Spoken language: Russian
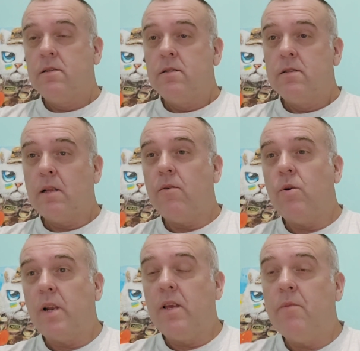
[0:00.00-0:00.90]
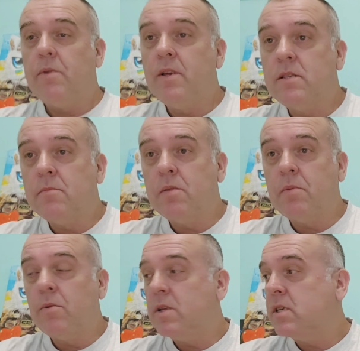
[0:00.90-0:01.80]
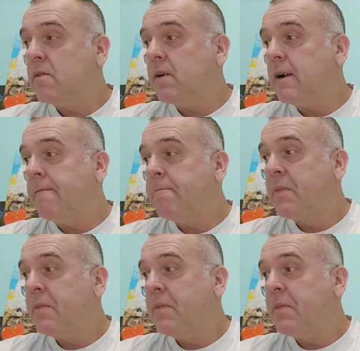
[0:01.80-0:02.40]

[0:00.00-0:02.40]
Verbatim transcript: Слава Украине, привет всем от Полонского.